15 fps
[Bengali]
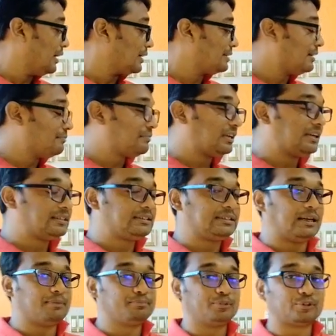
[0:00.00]
আট নম্বরে আছে
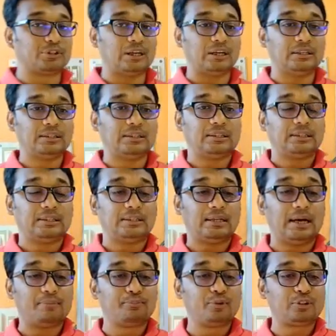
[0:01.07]
নাব্যতা
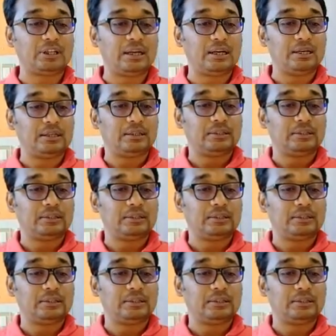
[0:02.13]
নাব্যতা